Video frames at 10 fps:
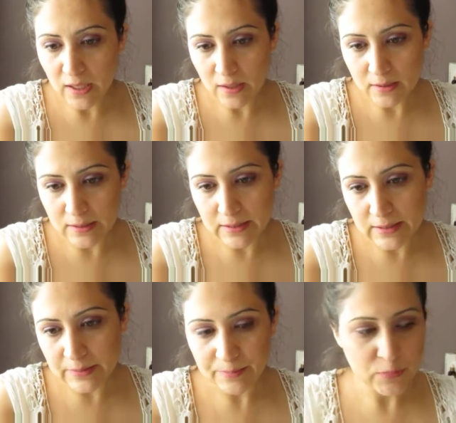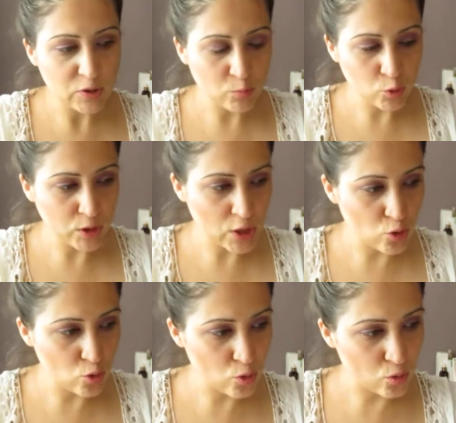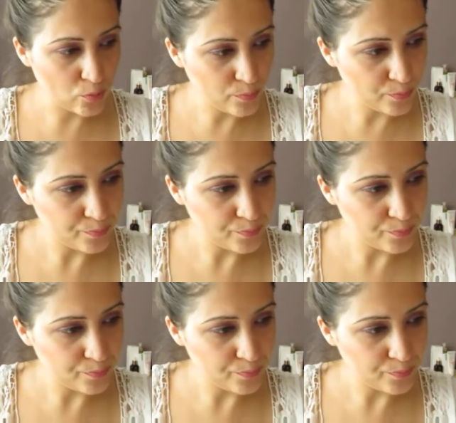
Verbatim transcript: aldığım, şimdi bunu geçiyorum.